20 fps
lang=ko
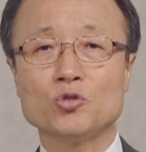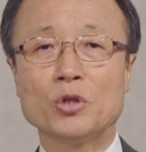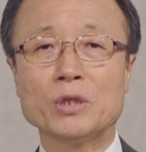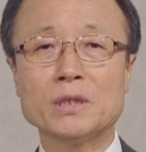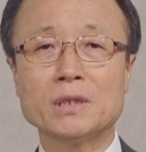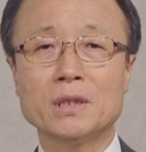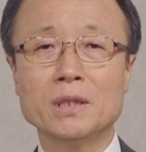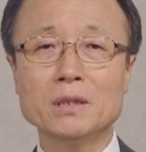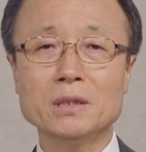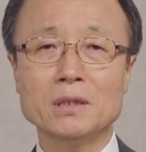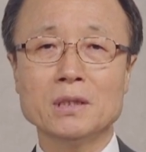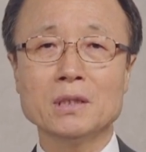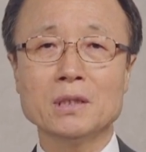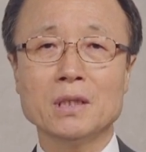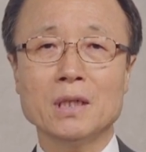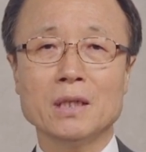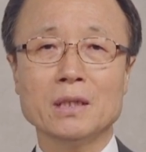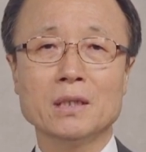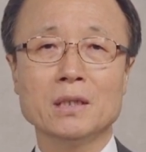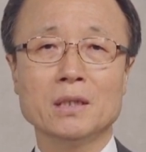죄된
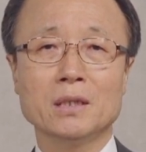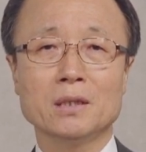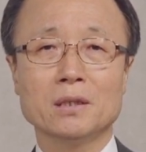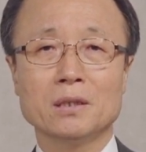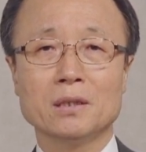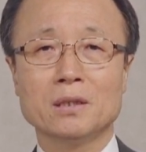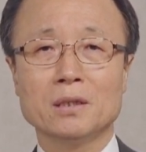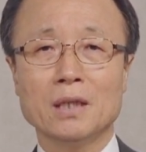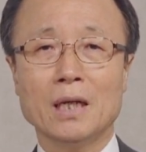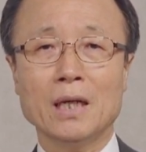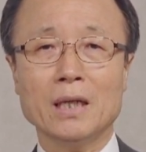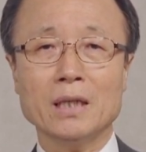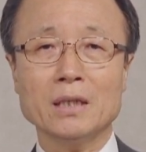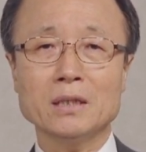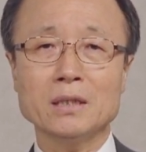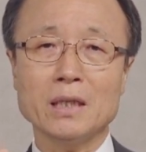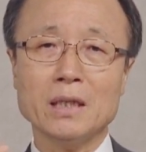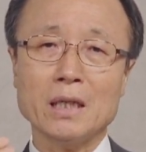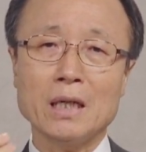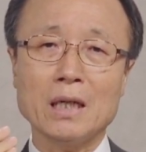인간이
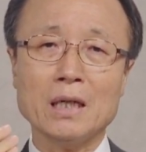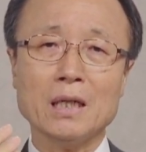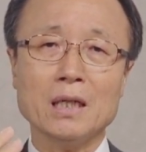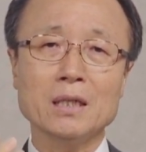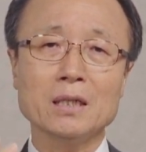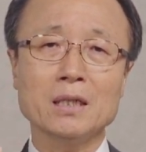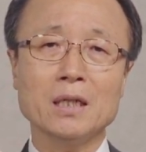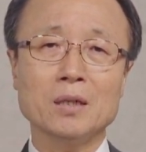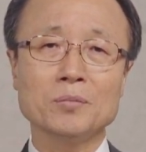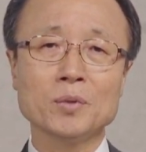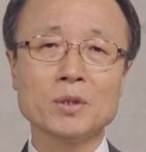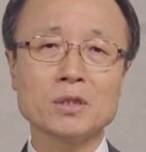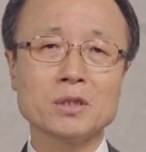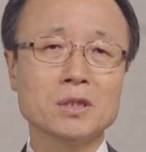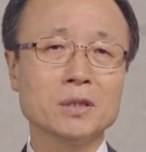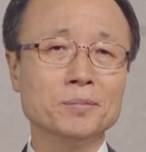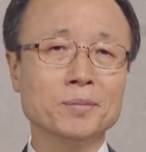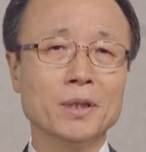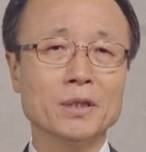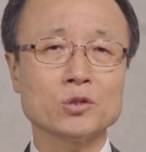하나님께 가까이 가면
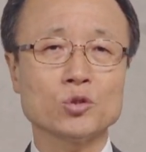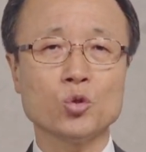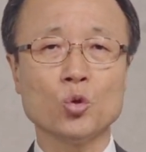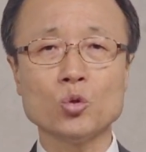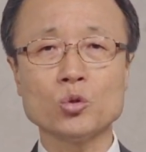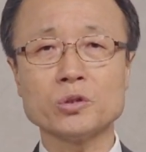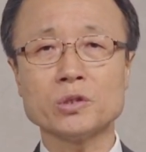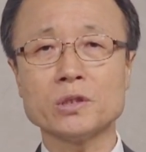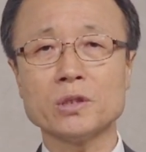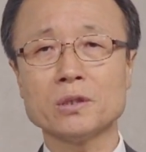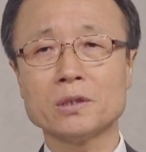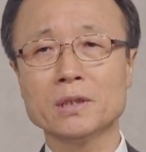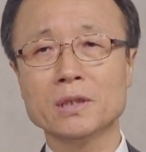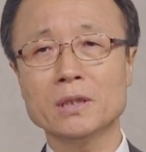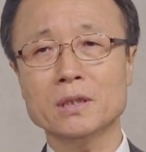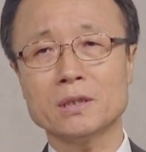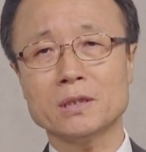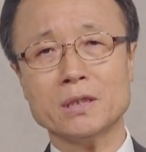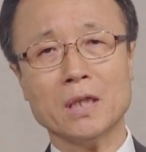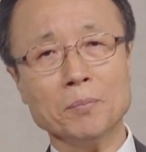그분의
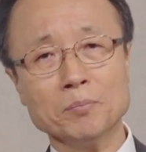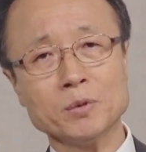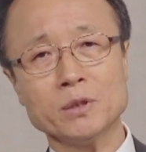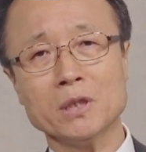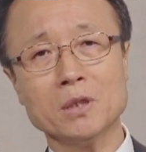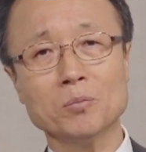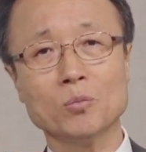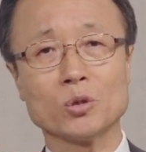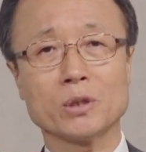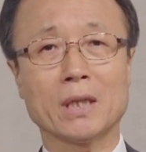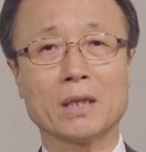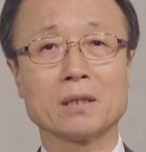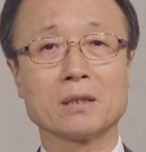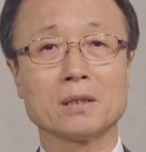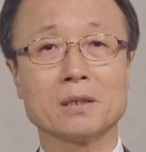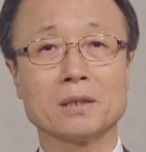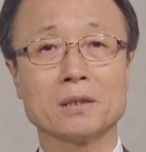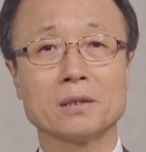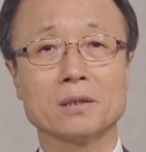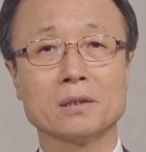속성이 참지를 못하는
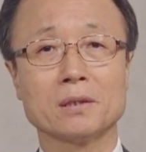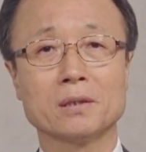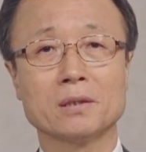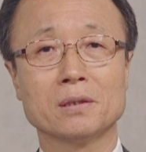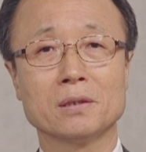거예요.